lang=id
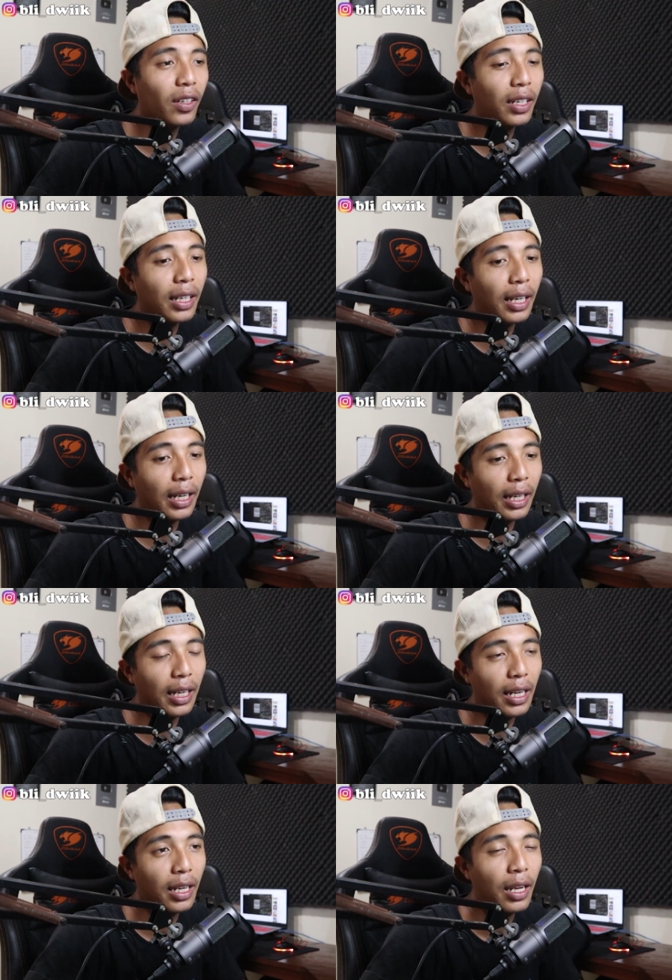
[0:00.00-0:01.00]

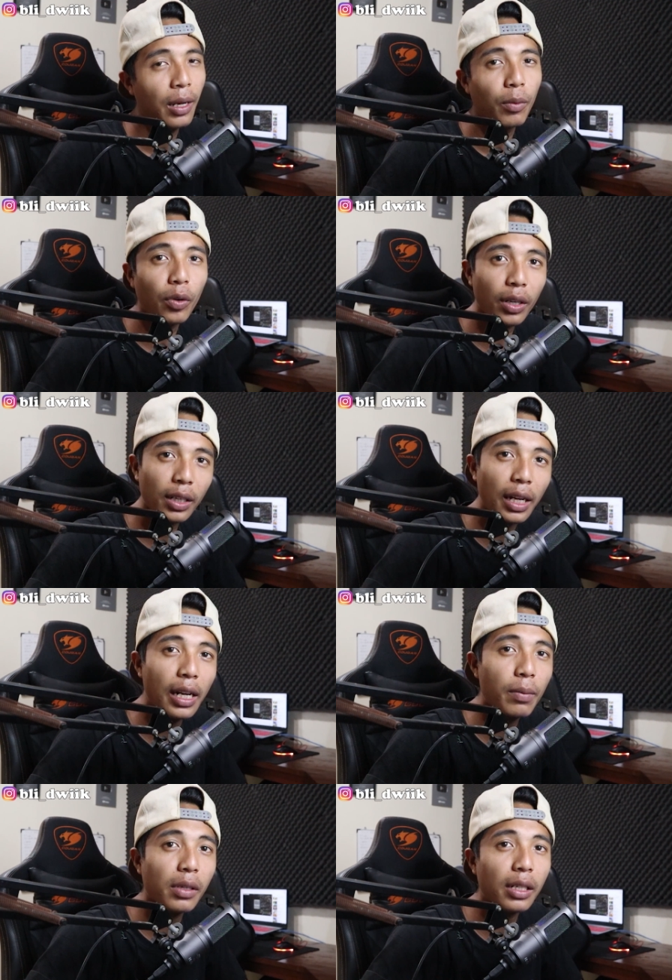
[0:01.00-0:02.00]
Oke, mungkin
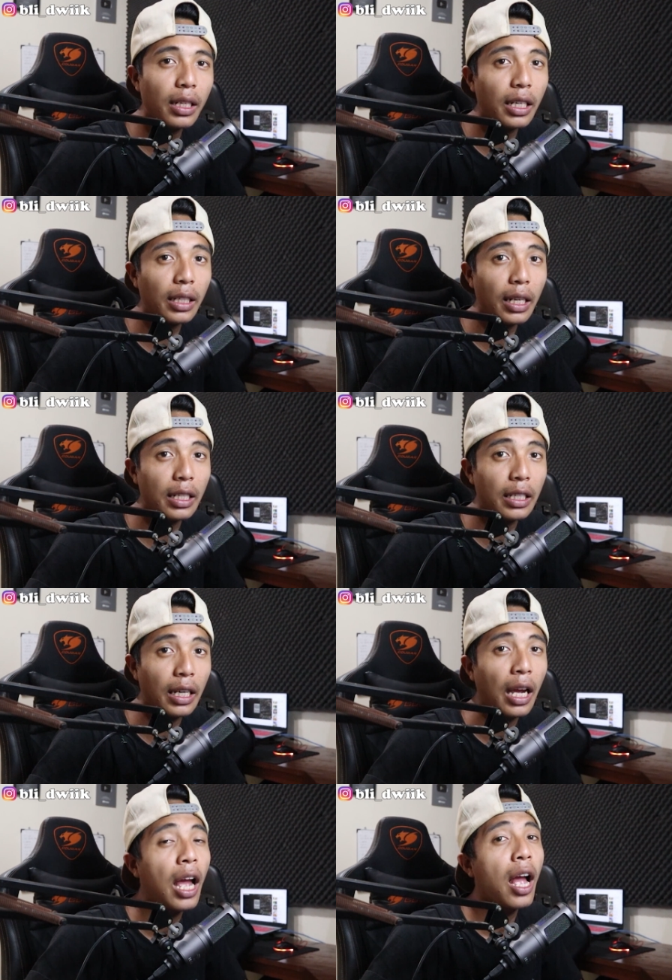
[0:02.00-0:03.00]
kalian
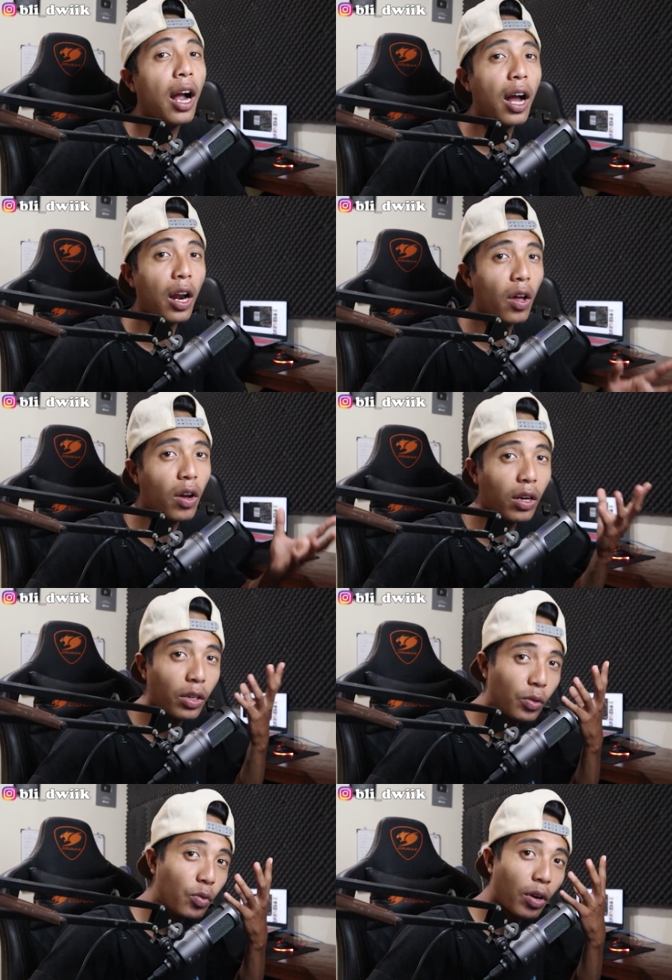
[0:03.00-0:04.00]
bertanya-tanya, kalau
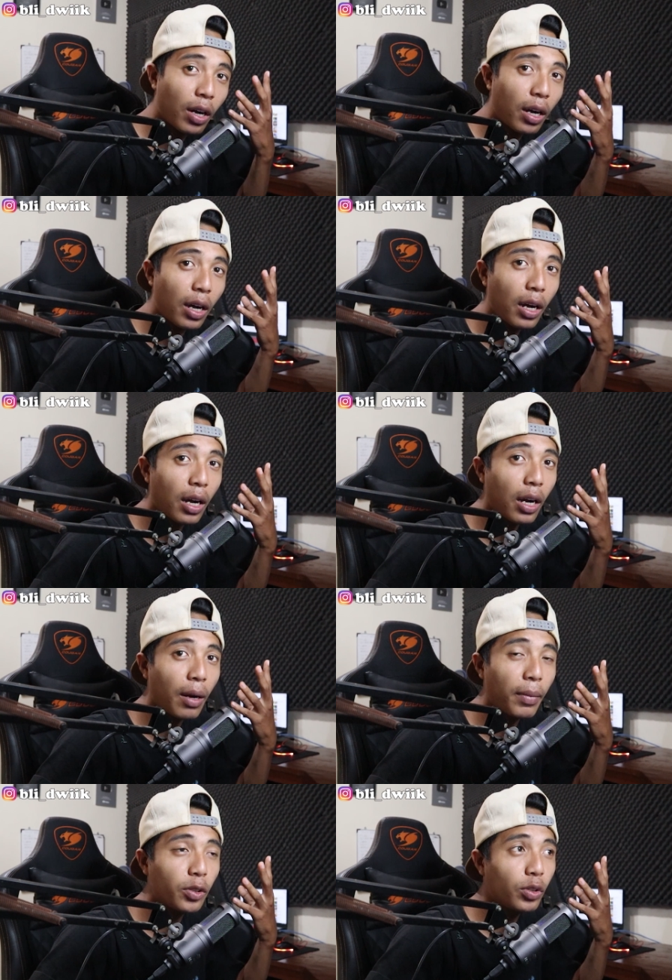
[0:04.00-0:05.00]
kedua,
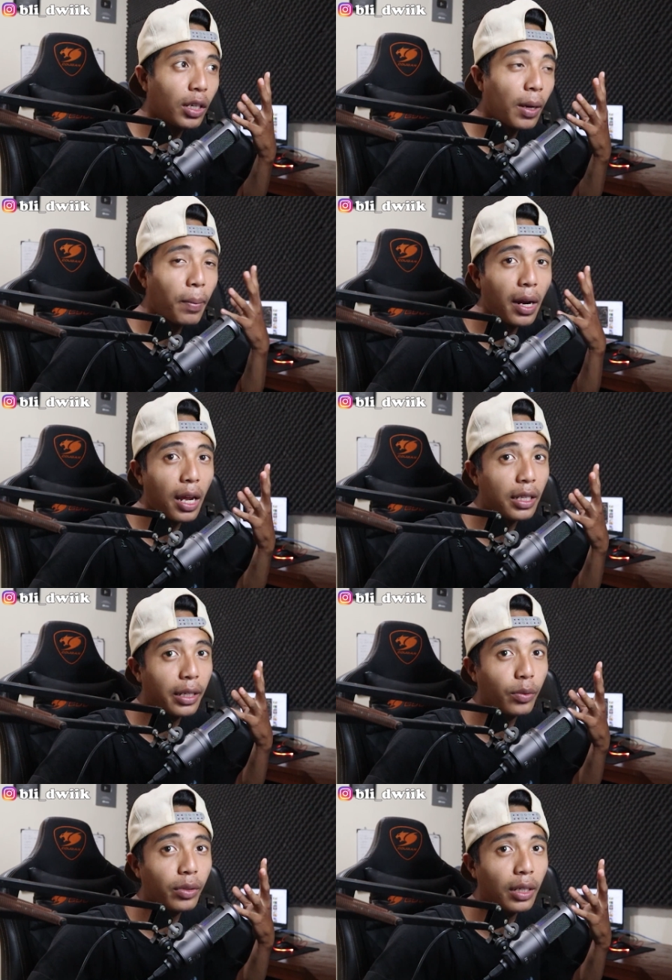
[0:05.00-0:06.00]
maksudnya
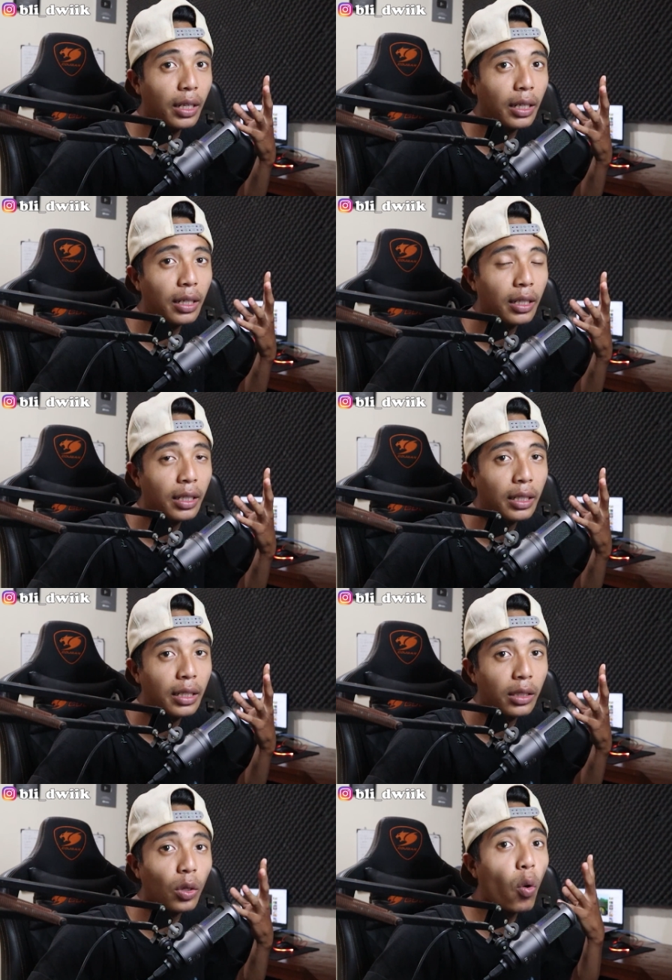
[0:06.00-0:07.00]
kepalanya itu adalah
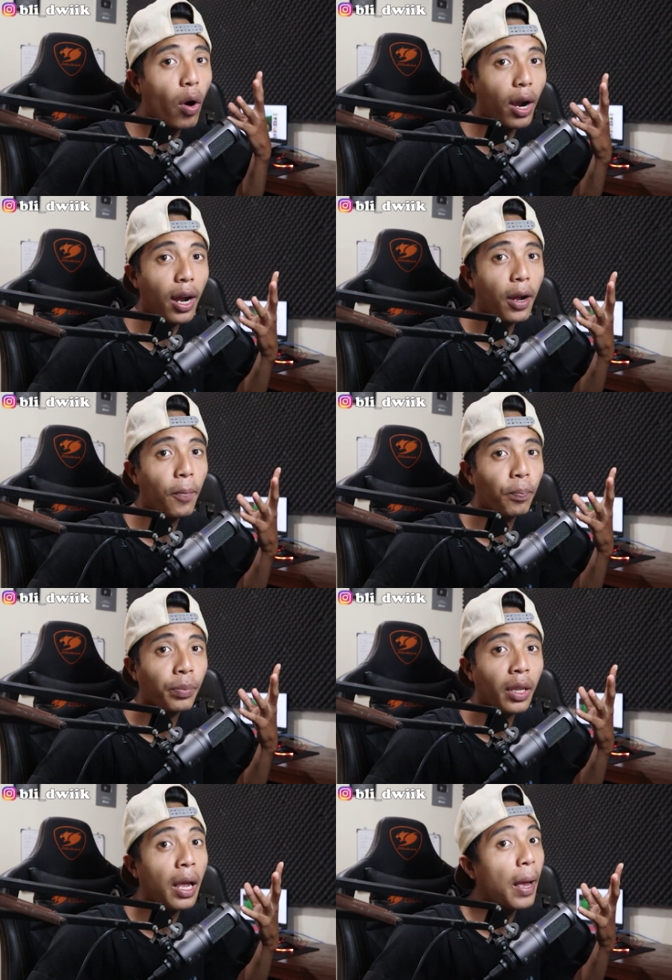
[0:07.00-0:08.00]
Toa,
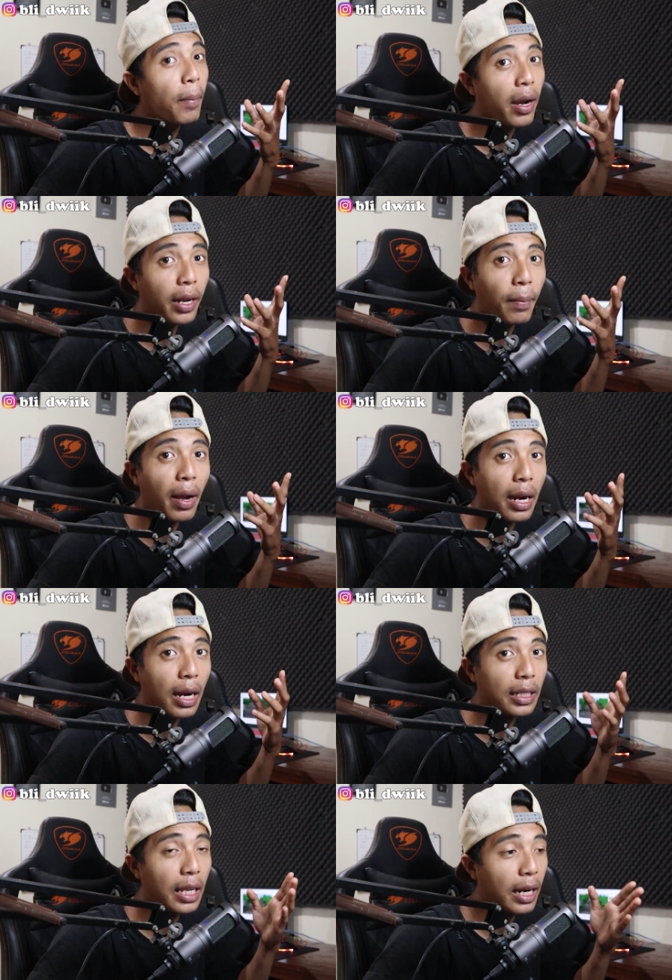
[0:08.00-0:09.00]

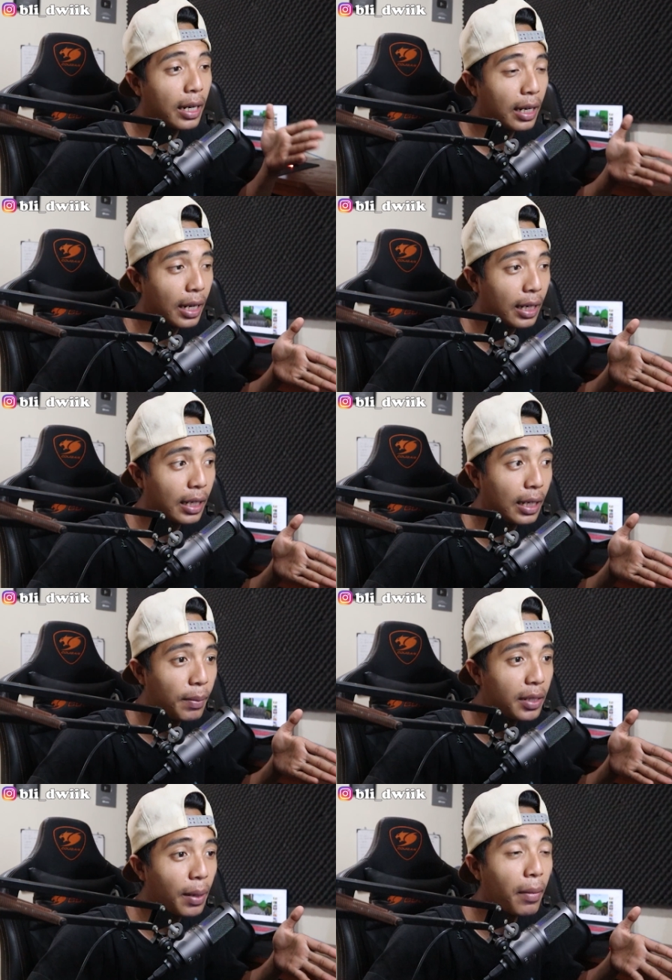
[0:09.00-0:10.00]
bagaimana Siren Head ini
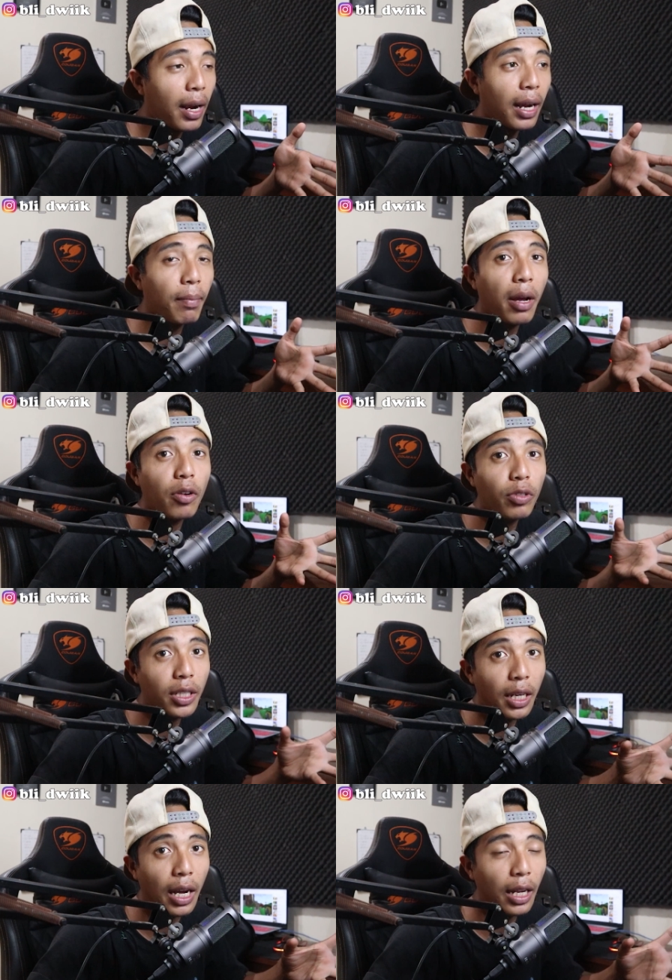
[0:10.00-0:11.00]
bisa makan
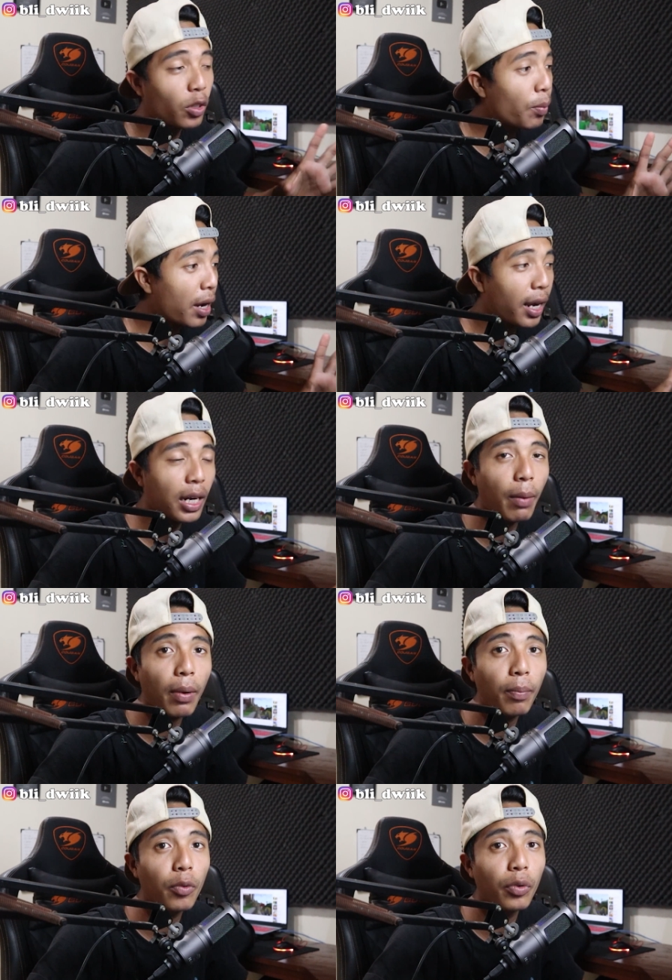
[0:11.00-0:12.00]
manusia atau makan
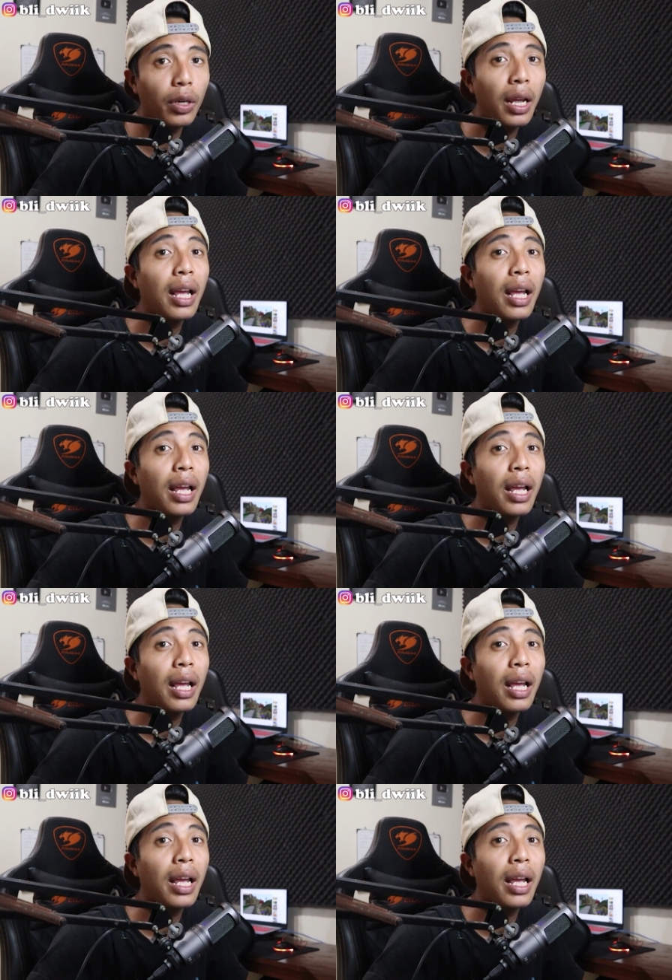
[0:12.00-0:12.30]
apapun?